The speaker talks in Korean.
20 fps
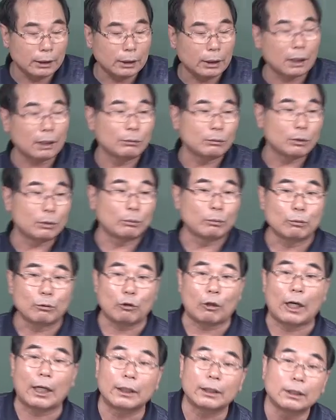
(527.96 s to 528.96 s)
이 사람은
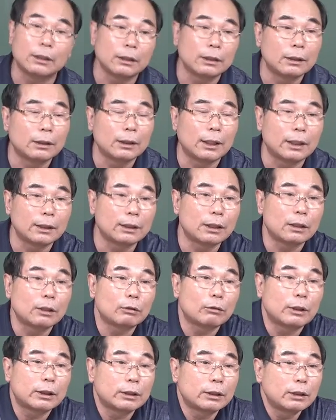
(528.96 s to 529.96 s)
관을 나한테
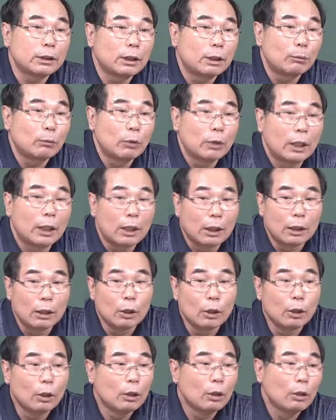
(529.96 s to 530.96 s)
끌어왔으니까 뭐야
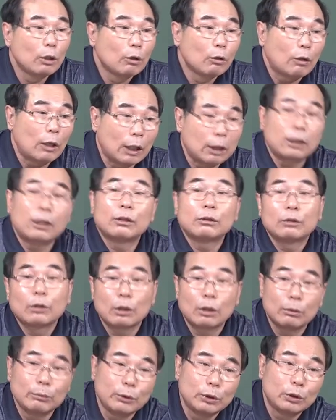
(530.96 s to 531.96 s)
관하는
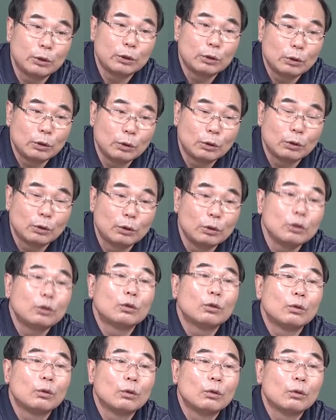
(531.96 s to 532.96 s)
사람이지
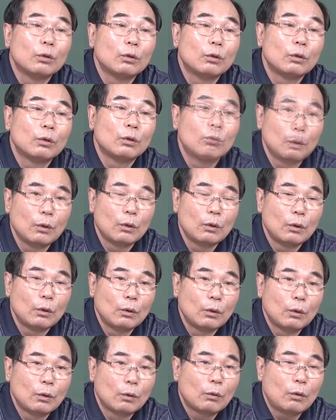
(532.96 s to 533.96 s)
그렇죠
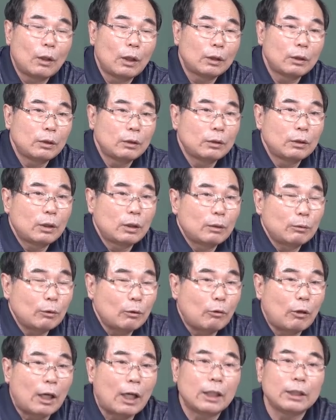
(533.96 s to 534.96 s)
관하는 사람
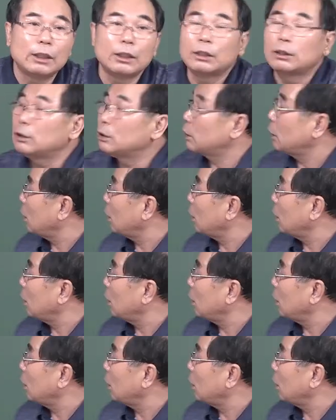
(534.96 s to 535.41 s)
관인을